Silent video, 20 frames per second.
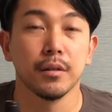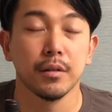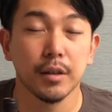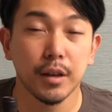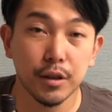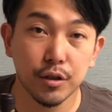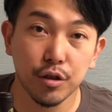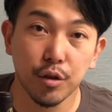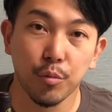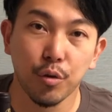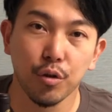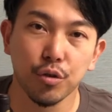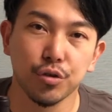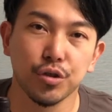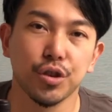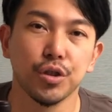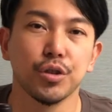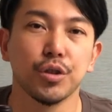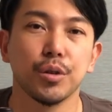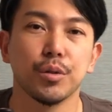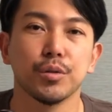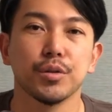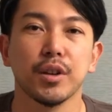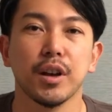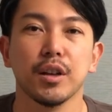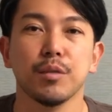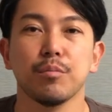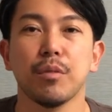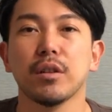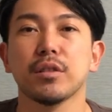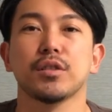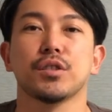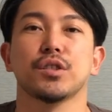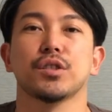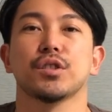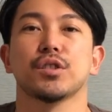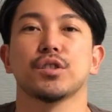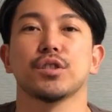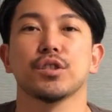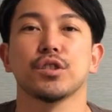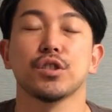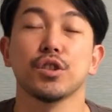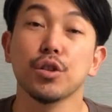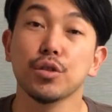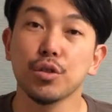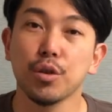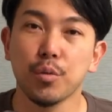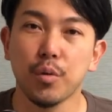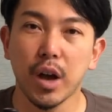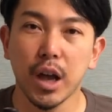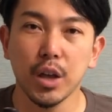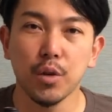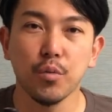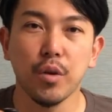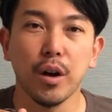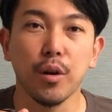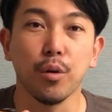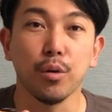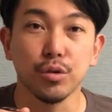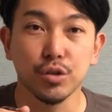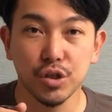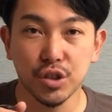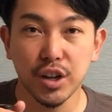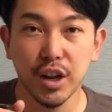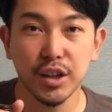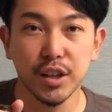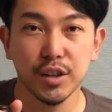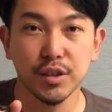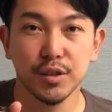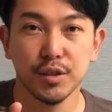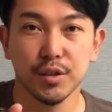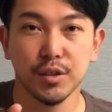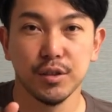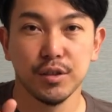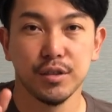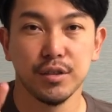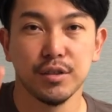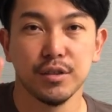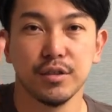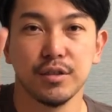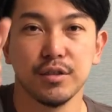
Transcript: はい、どうもゆきゅうでございます。今日のワインはこちらです。